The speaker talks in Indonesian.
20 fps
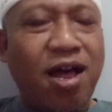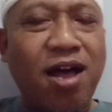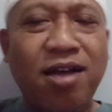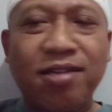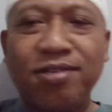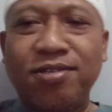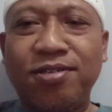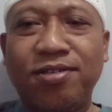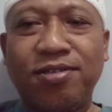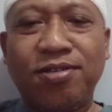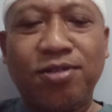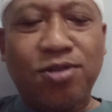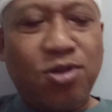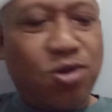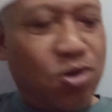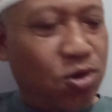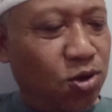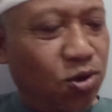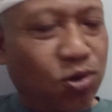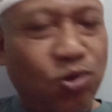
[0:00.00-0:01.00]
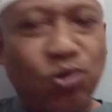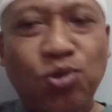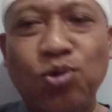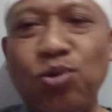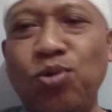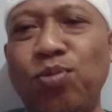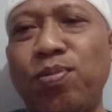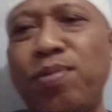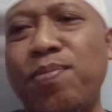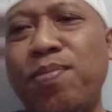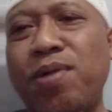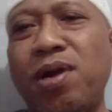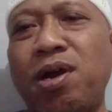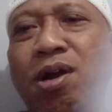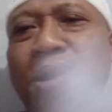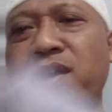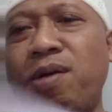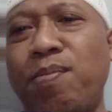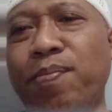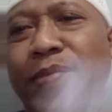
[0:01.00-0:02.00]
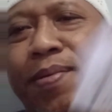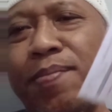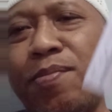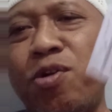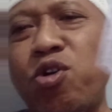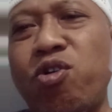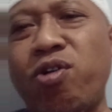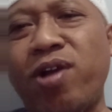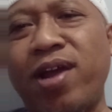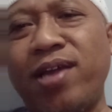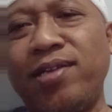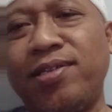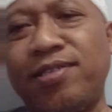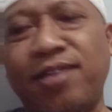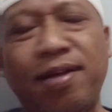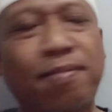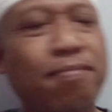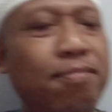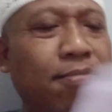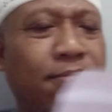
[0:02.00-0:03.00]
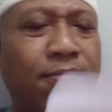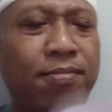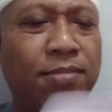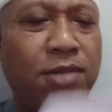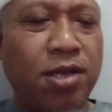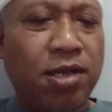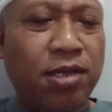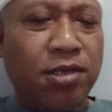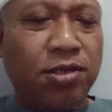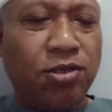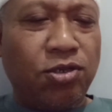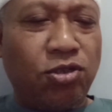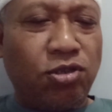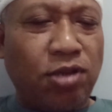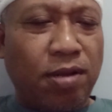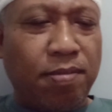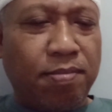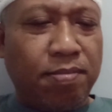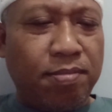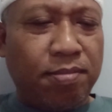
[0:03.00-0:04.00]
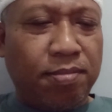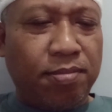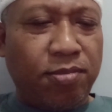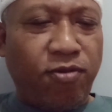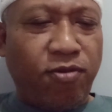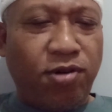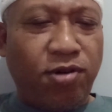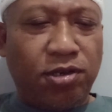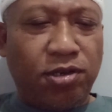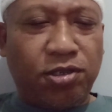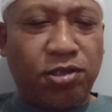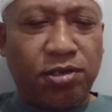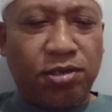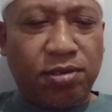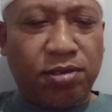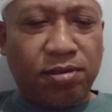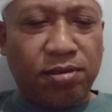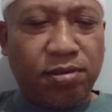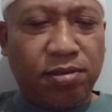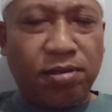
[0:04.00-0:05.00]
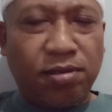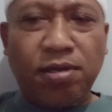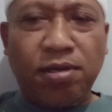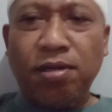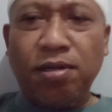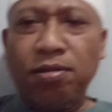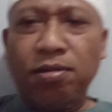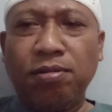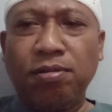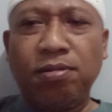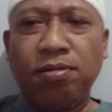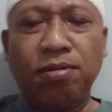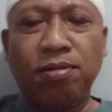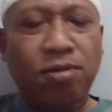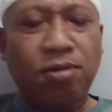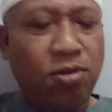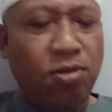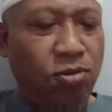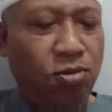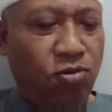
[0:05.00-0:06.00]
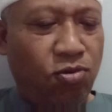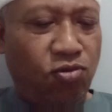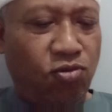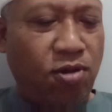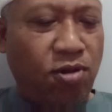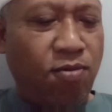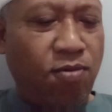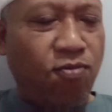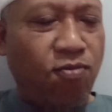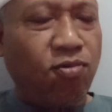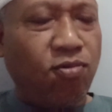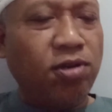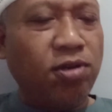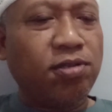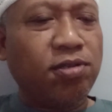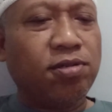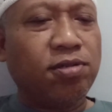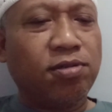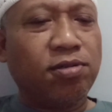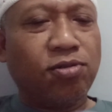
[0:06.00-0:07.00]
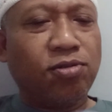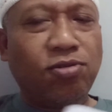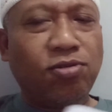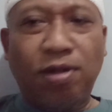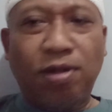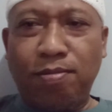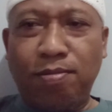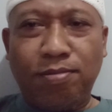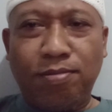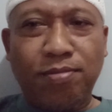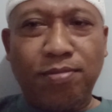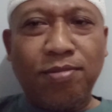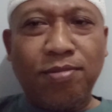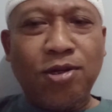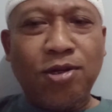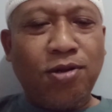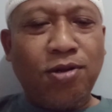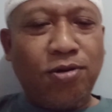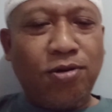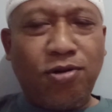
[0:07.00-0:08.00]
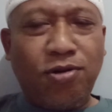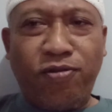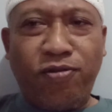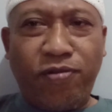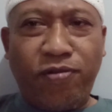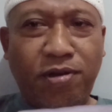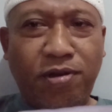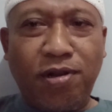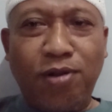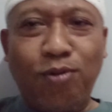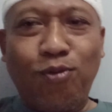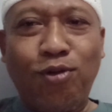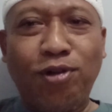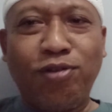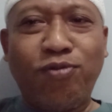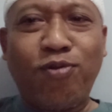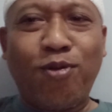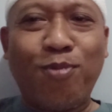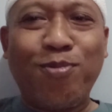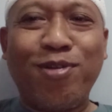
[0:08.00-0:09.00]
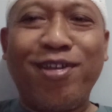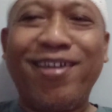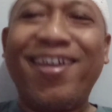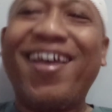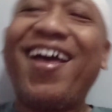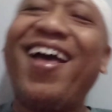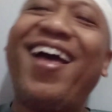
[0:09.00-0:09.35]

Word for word: us to memorize, memorize some some words yeah some words some difficult words for me